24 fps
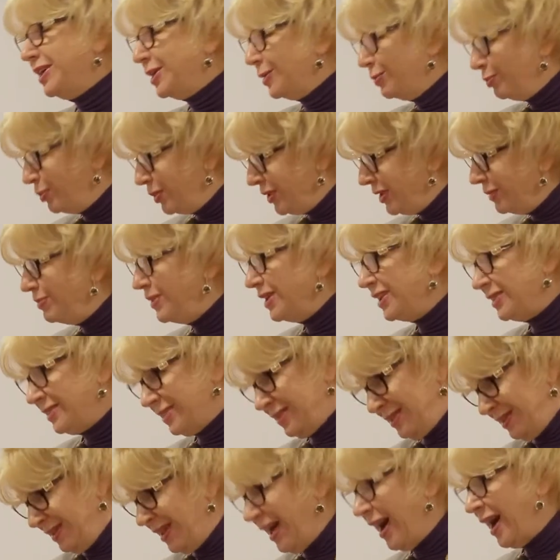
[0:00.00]

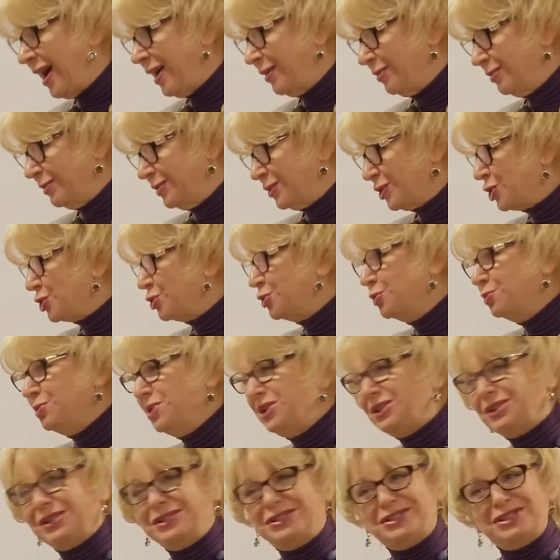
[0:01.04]
комплимент нам, что
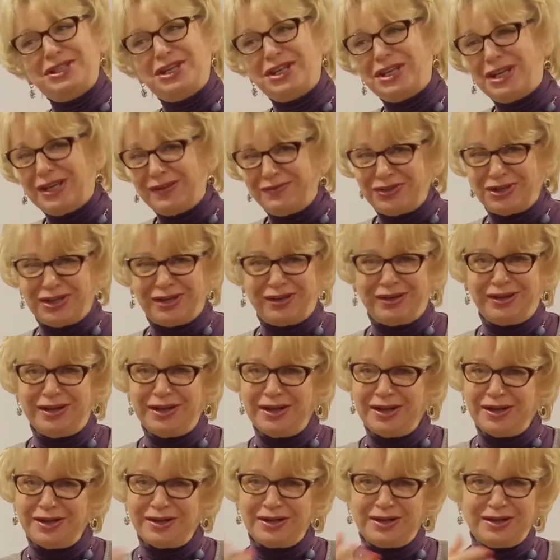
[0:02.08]
мы-то деревья
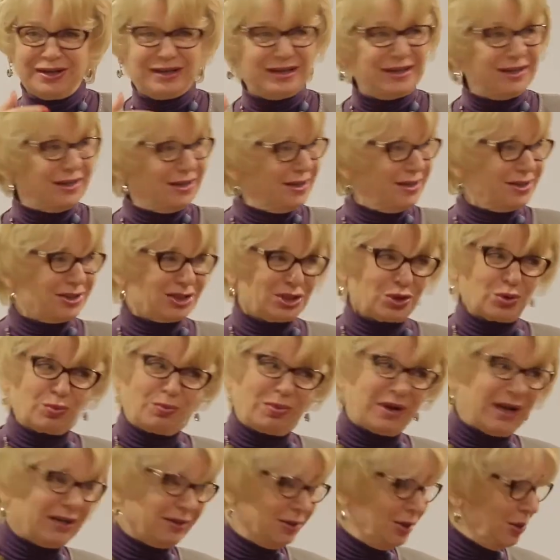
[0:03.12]
э,
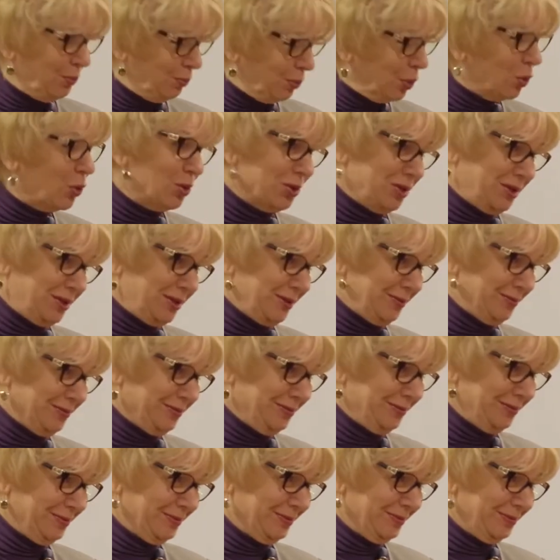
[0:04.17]
срубать не просим.
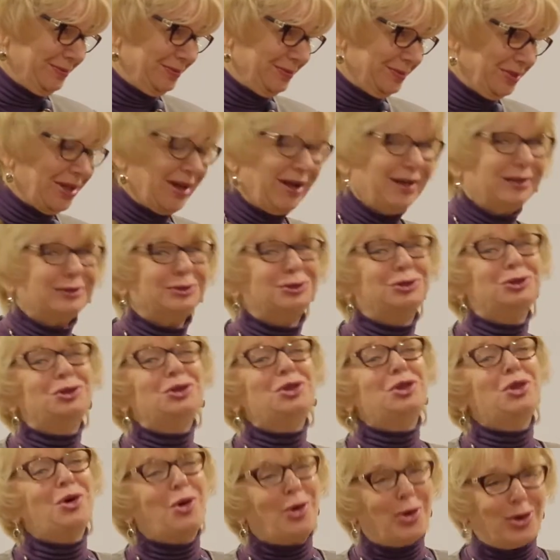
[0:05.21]
Да?
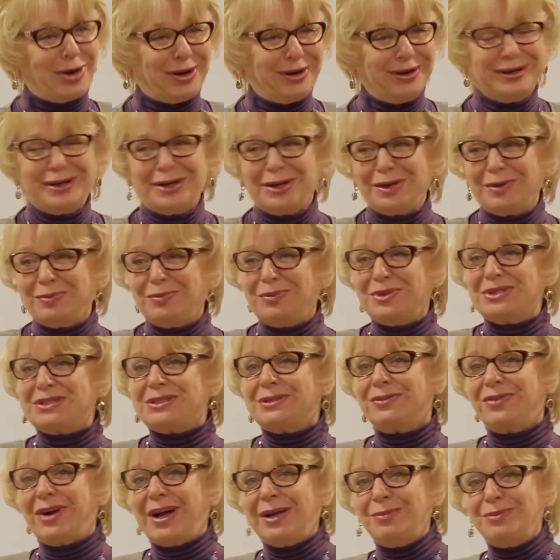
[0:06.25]
Но мы
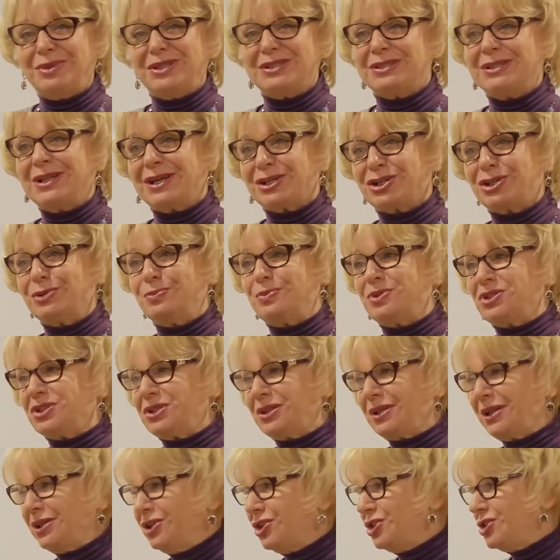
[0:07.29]
с вами из нашей
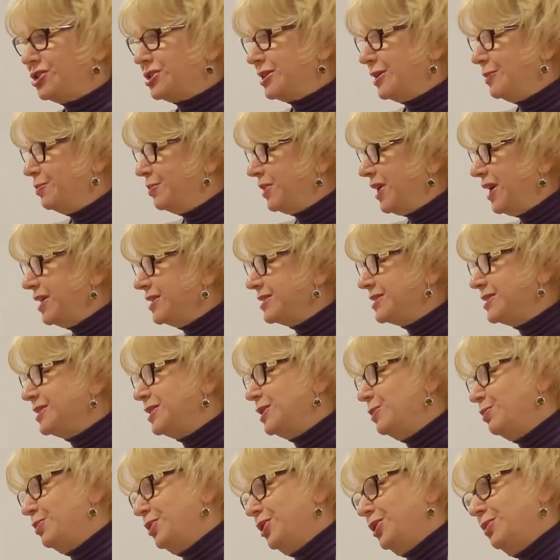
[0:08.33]
психологической
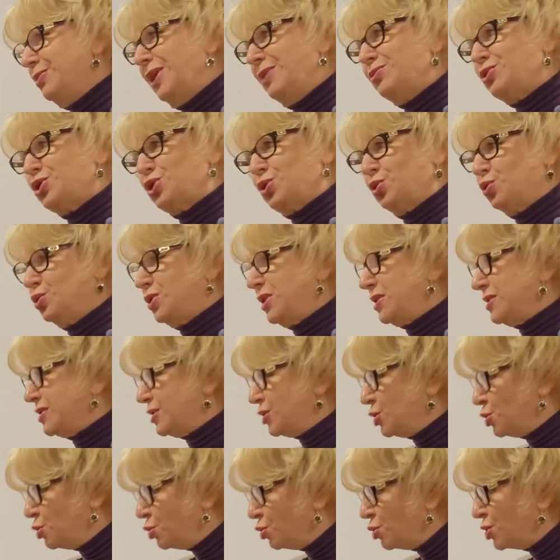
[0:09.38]
практики понимаем, что у нас
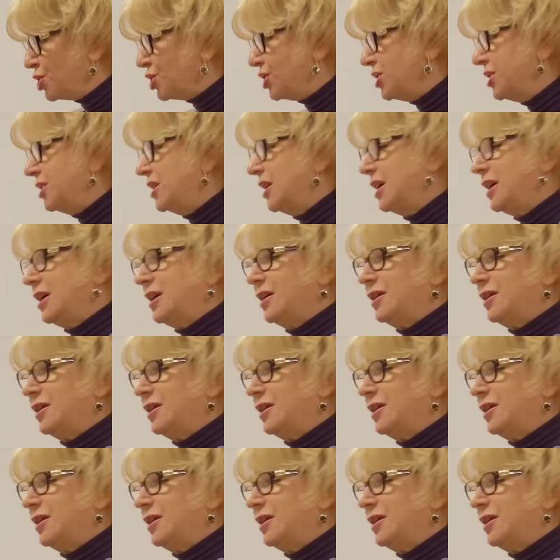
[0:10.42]
тоже